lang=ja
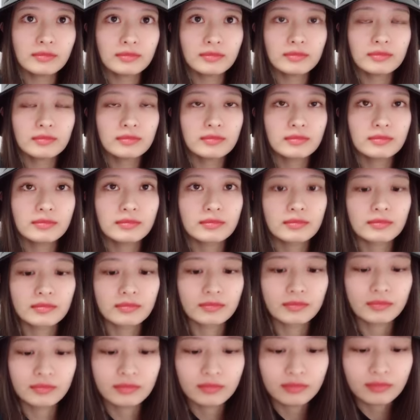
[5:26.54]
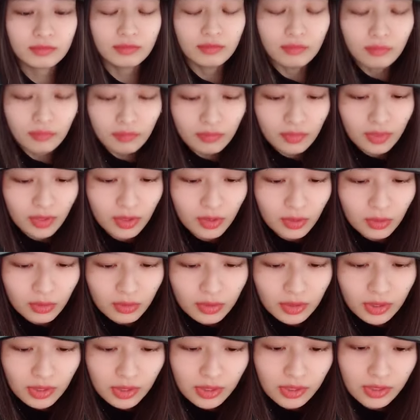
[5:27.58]
ん、今日は
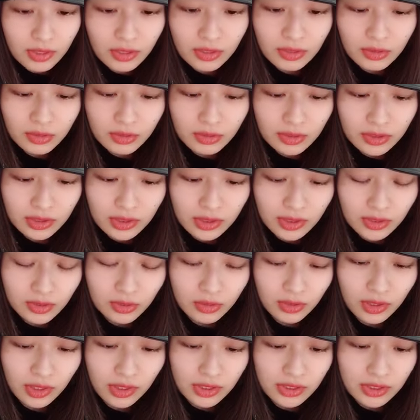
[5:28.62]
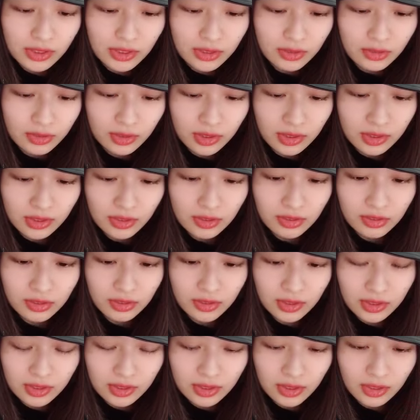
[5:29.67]
誰が同時視聴配信とかするん
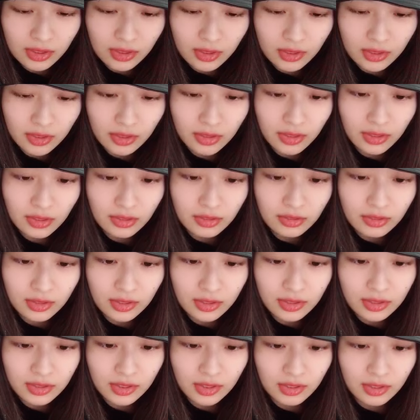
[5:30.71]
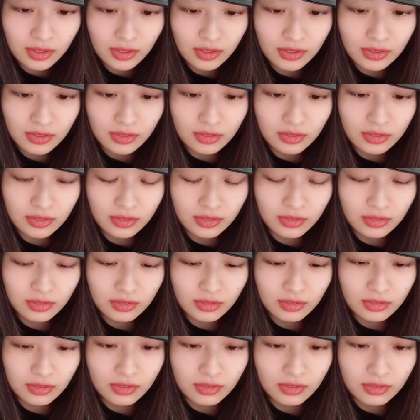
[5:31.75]
ですかね、出てるんですかね、そういうの。